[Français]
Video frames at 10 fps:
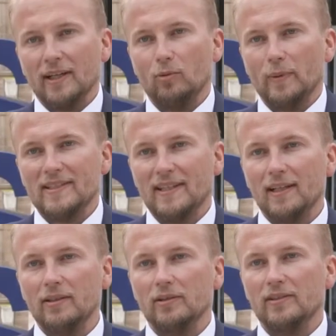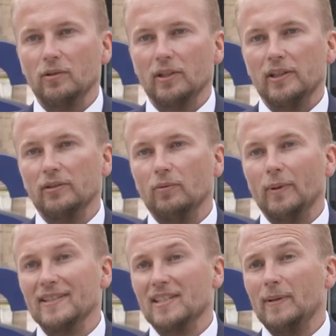qui accompagne ses clients historiques euh,
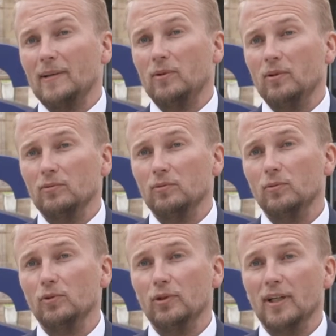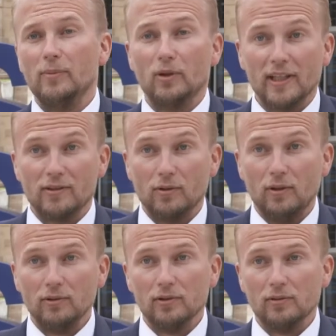principalement du monde de la banque
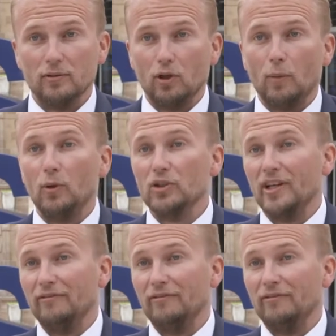assurance dans leurs projets